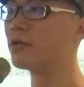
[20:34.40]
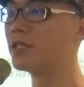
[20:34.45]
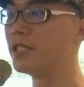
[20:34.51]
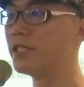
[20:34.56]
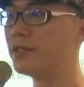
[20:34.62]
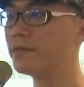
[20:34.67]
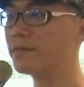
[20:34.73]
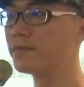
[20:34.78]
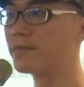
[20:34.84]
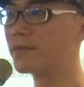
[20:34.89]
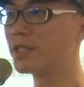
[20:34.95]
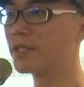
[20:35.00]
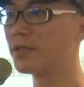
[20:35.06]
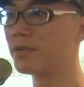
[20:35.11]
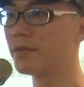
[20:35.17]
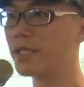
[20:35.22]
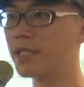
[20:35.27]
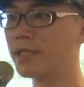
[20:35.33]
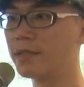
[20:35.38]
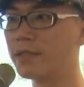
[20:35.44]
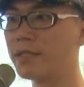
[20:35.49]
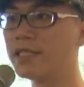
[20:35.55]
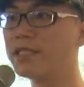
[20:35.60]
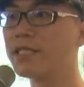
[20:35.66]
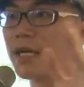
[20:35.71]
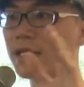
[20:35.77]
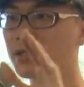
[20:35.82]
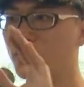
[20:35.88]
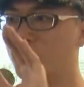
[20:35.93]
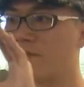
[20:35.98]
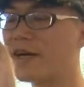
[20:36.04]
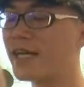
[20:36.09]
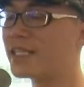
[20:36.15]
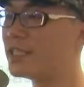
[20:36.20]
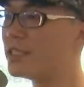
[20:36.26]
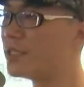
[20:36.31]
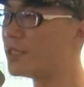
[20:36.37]
例，对不对？你讲了就罚
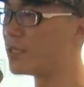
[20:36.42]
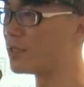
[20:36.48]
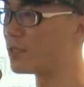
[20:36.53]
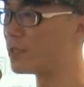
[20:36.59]
你钱，